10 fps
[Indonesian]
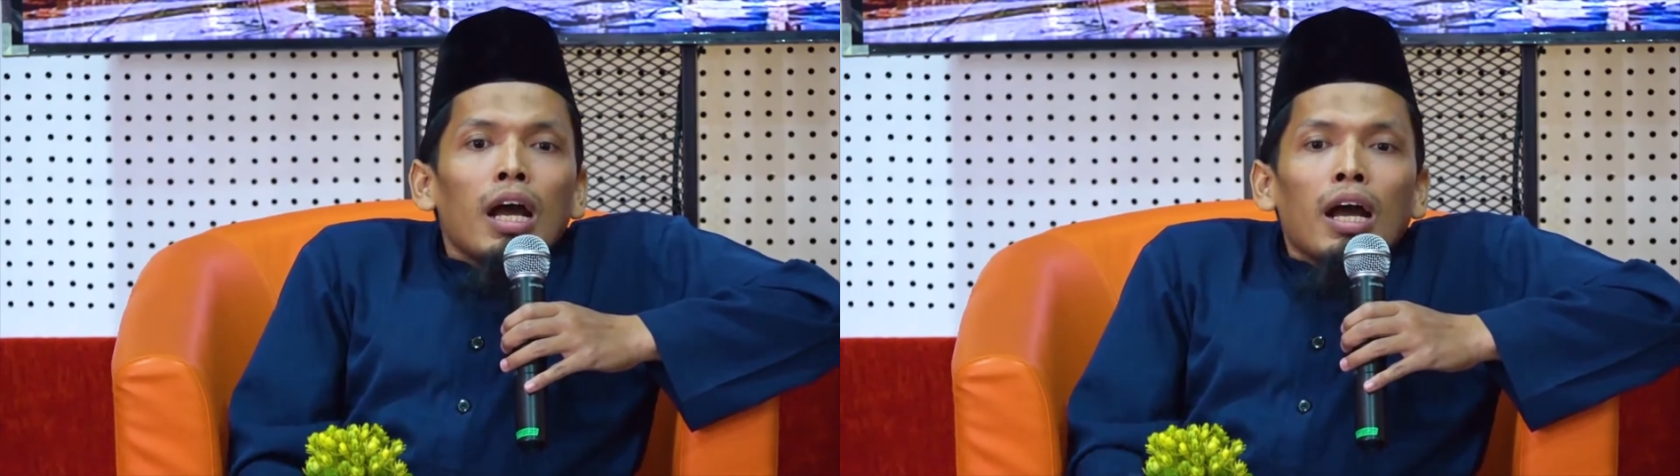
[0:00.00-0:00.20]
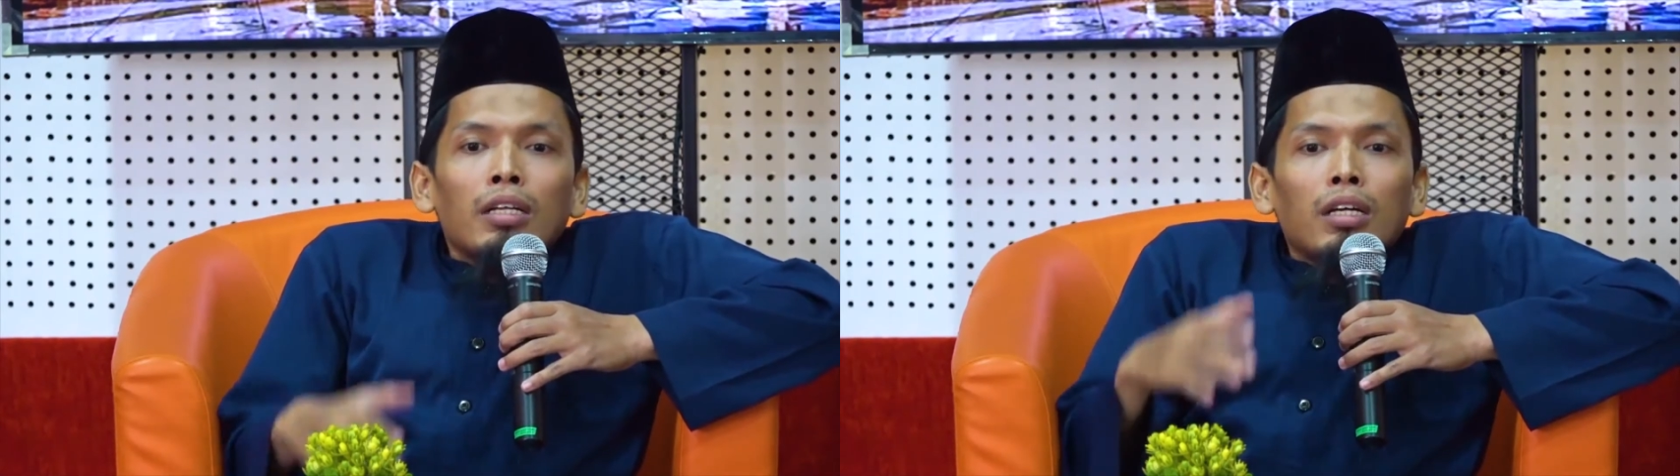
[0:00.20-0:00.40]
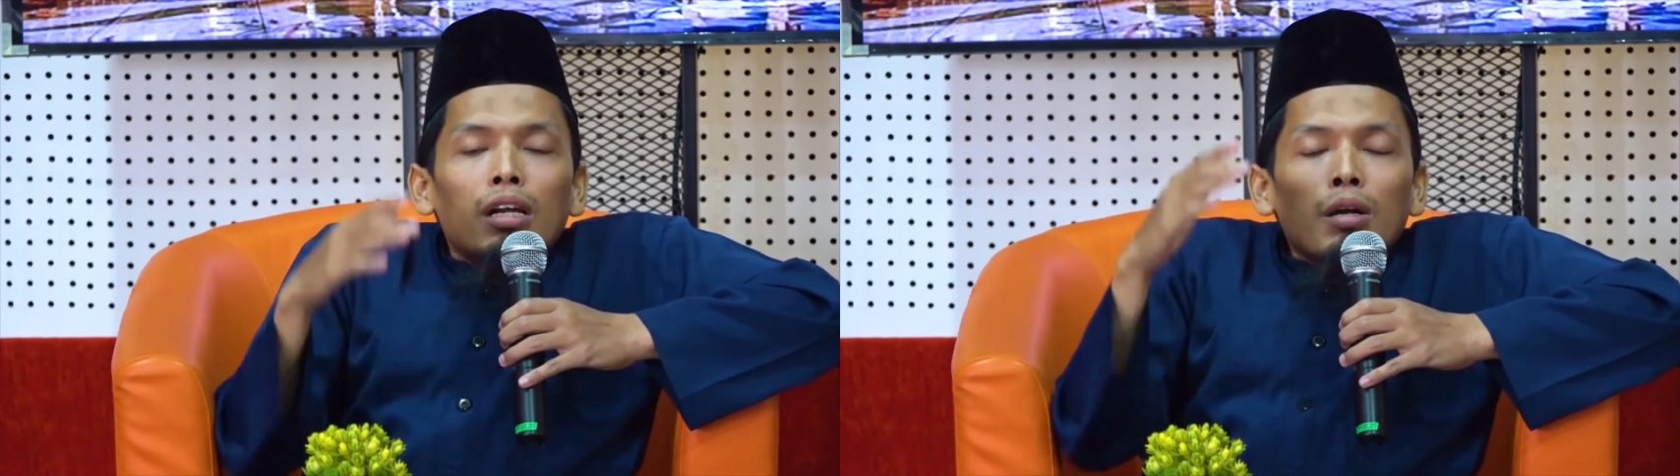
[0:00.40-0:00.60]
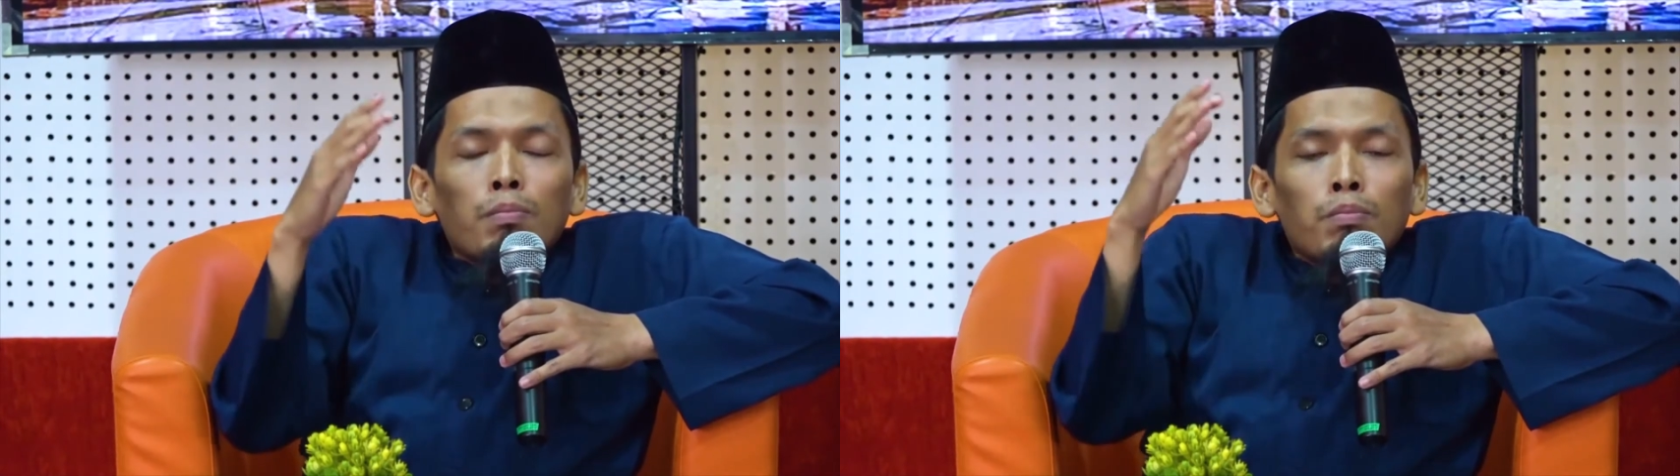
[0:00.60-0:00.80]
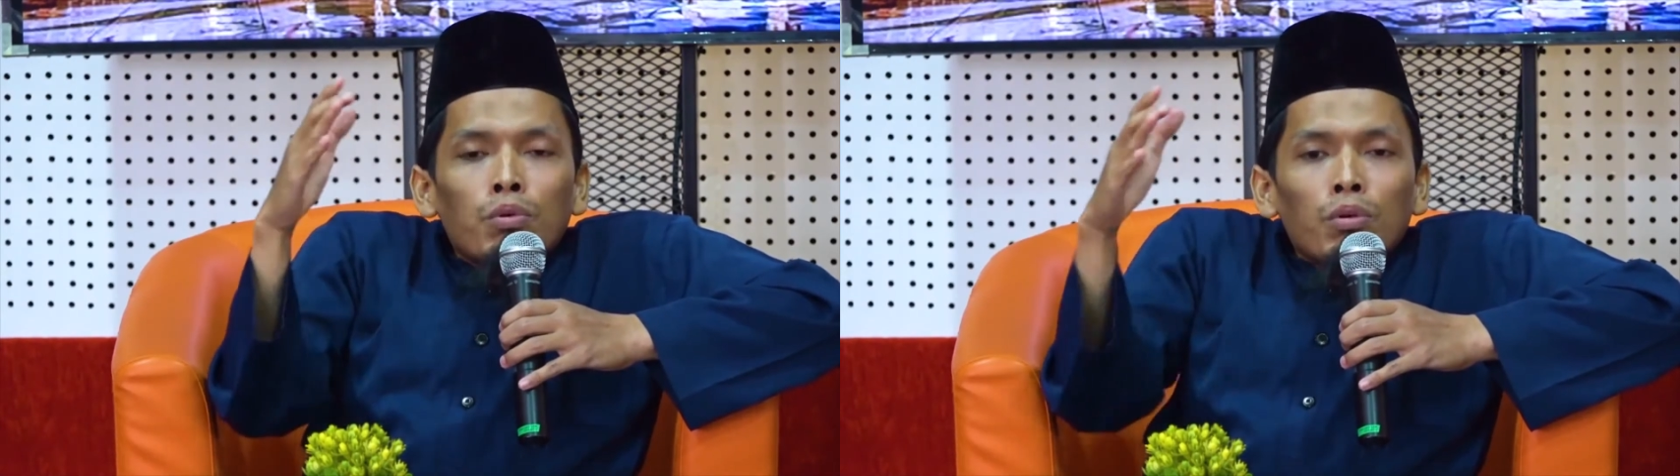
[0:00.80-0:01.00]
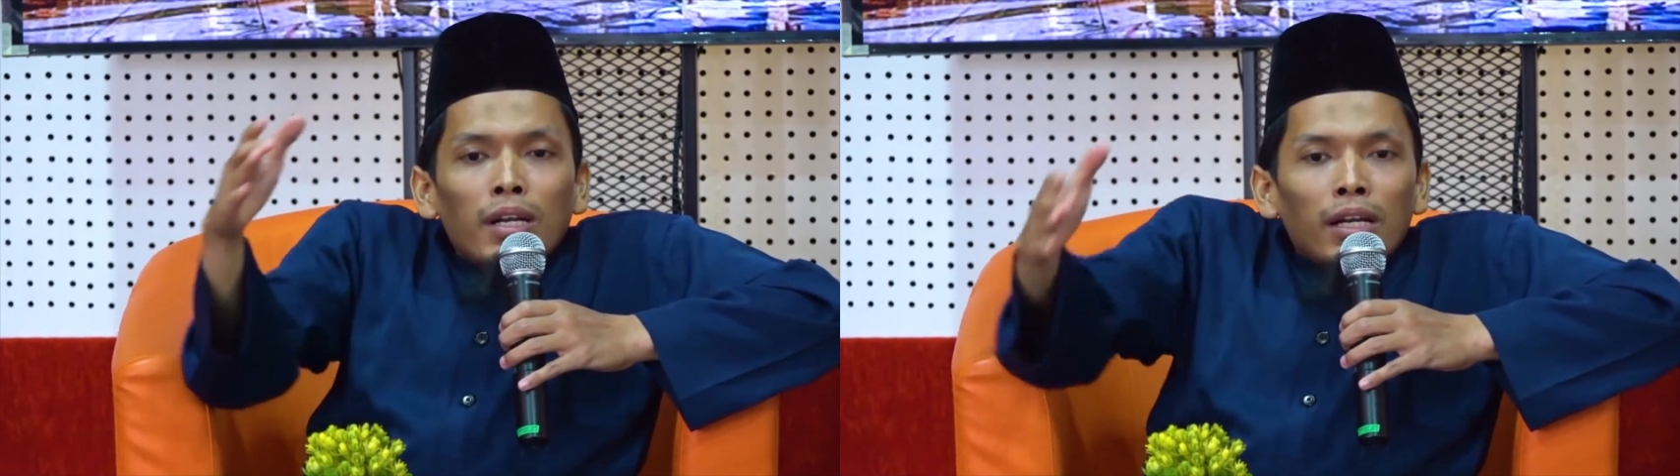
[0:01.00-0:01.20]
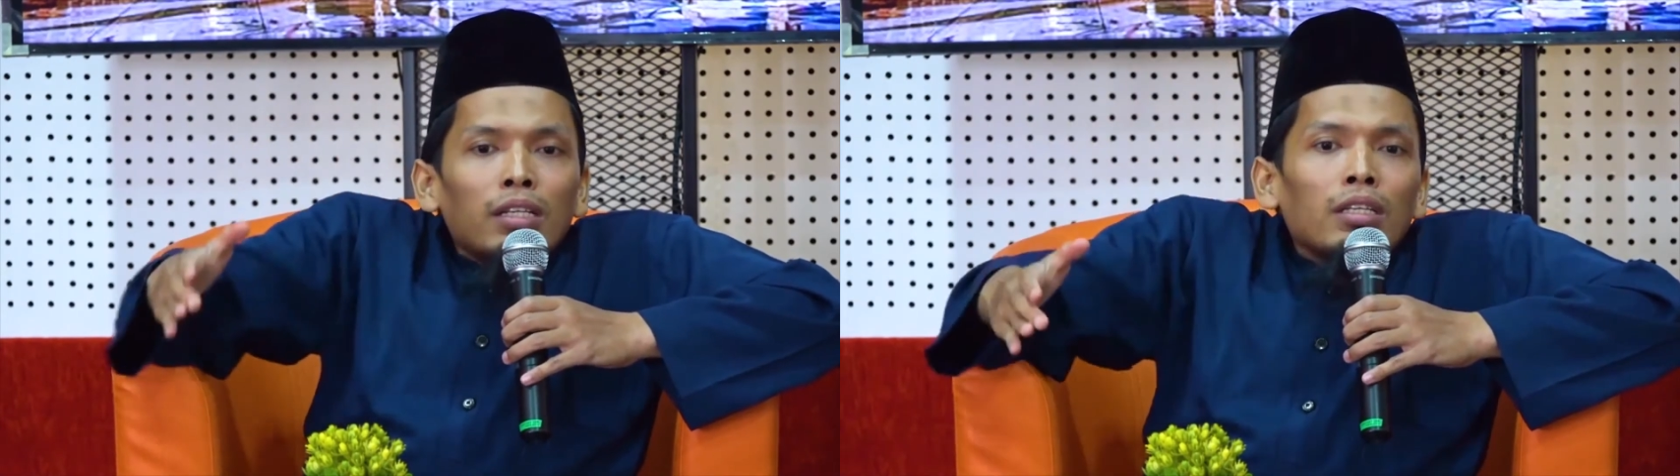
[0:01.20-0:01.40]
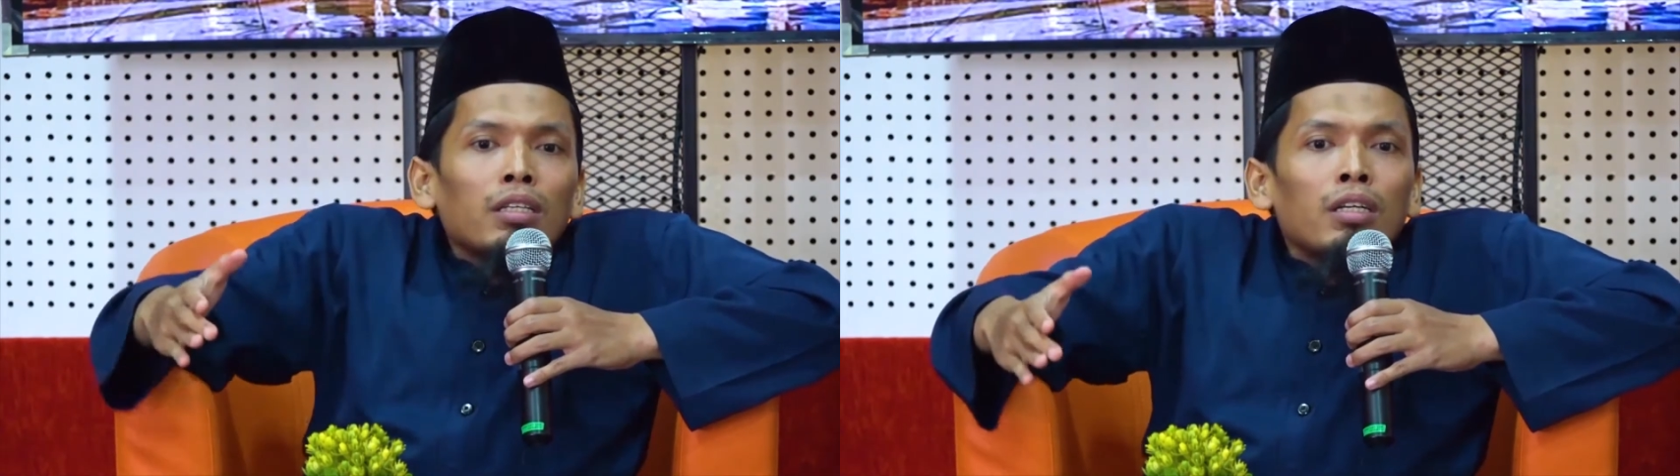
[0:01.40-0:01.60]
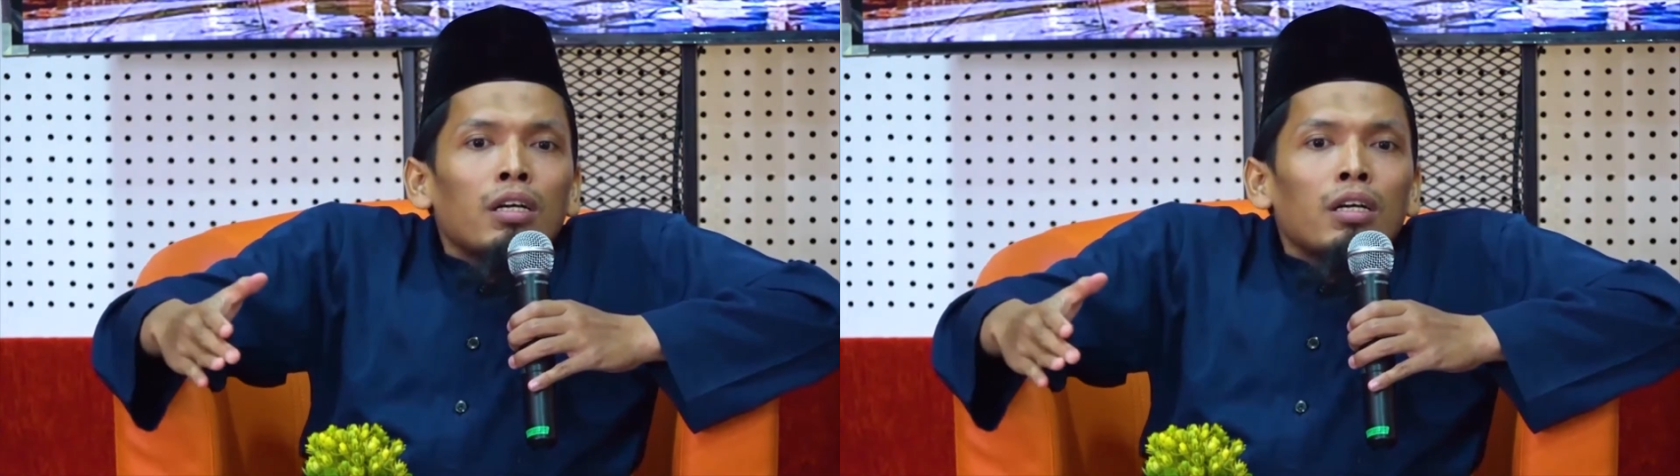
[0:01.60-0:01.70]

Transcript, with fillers: adalah bulan